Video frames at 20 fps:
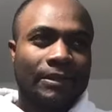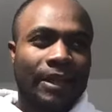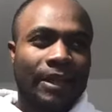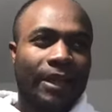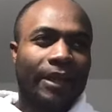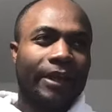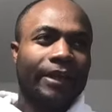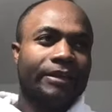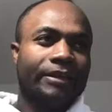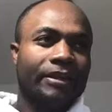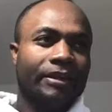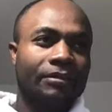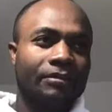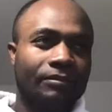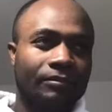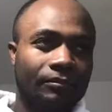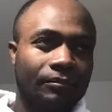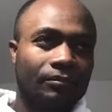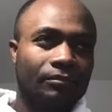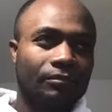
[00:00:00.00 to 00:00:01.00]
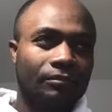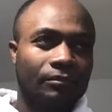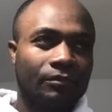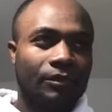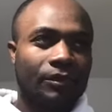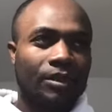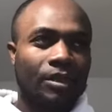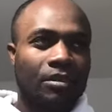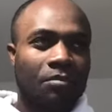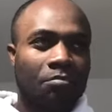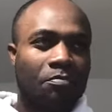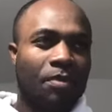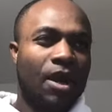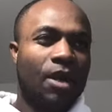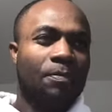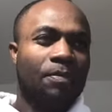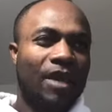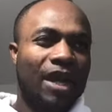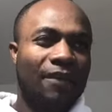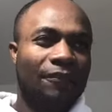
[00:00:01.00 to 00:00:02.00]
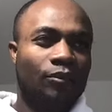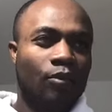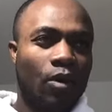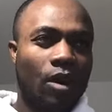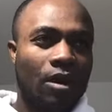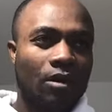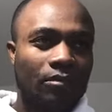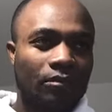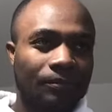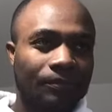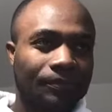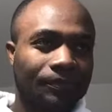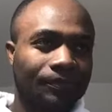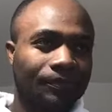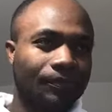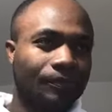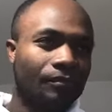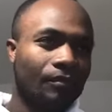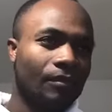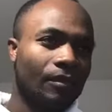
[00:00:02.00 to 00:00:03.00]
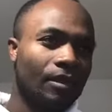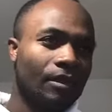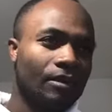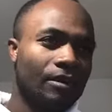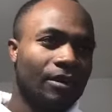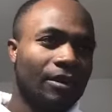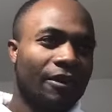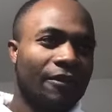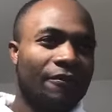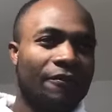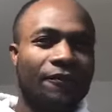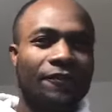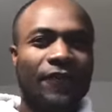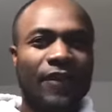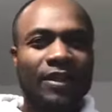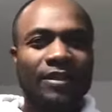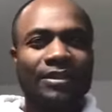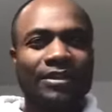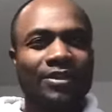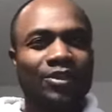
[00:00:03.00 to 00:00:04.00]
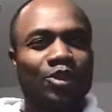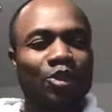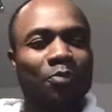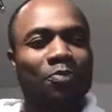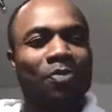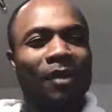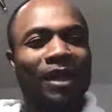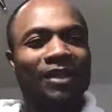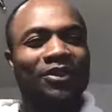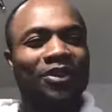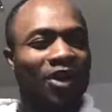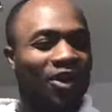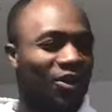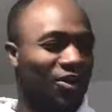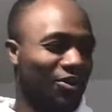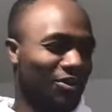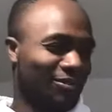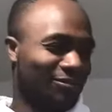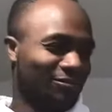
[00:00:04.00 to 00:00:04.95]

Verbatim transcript: Eric. Peuple, lève-toi. Fils du planteur.